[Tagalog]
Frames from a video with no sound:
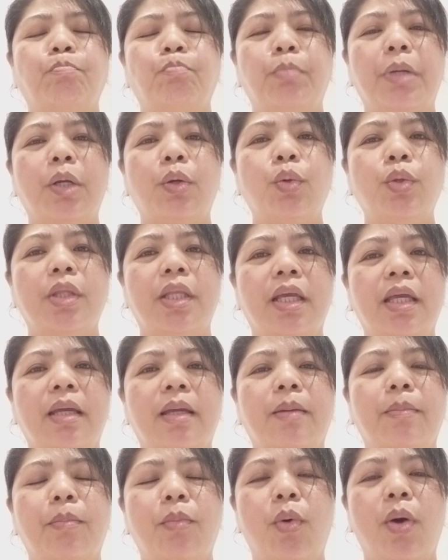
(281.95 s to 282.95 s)
Pero
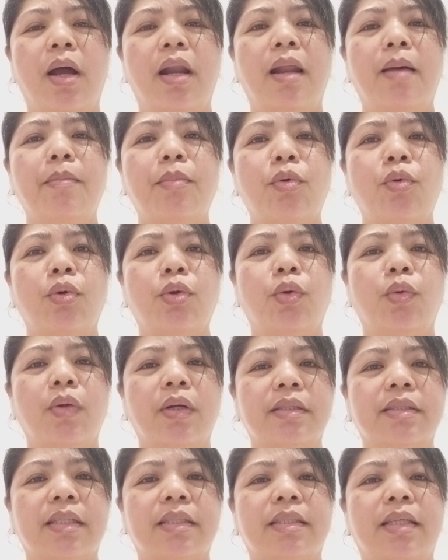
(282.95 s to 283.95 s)
hindi mo alam kung yung
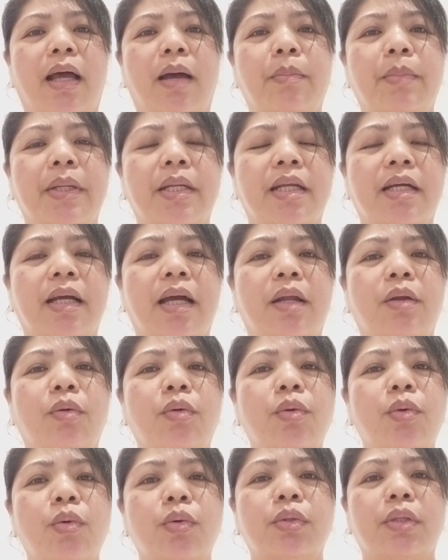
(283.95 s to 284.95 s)
nagsasabi ng
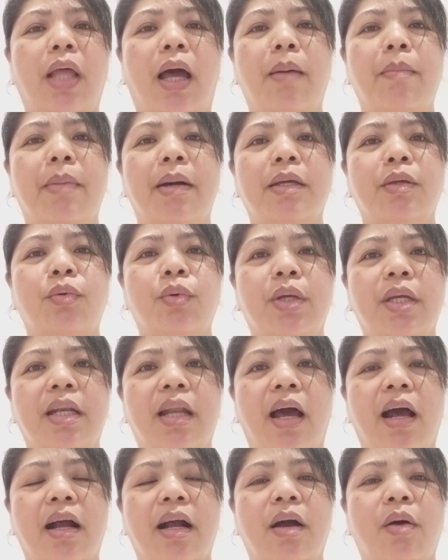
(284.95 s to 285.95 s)
ganun, kung tama yung
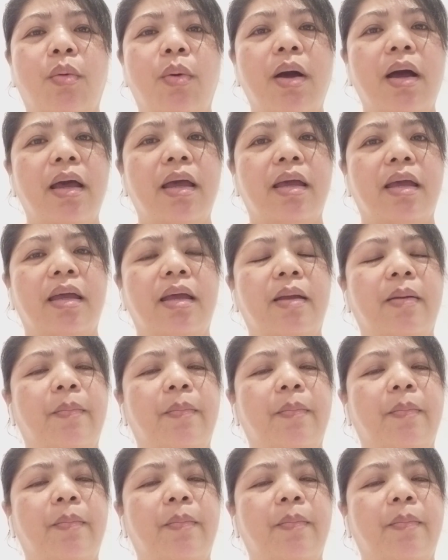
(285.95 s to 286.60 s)
ginagawa eh.